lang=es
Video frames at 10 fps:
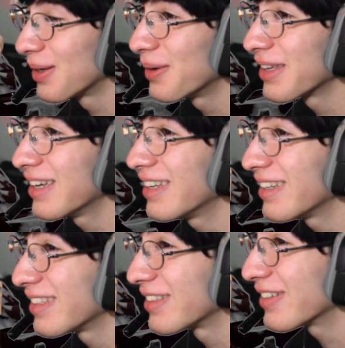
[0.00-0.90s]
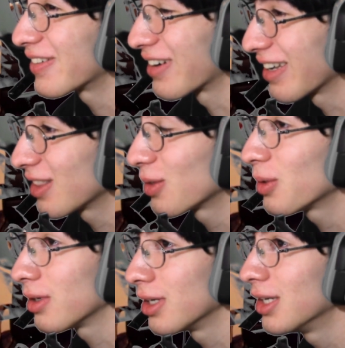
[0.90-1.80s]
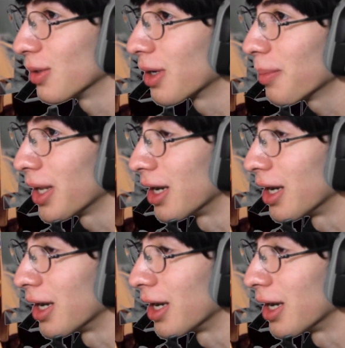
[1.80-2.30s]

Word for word: Todo bien, todo correcto y yo que me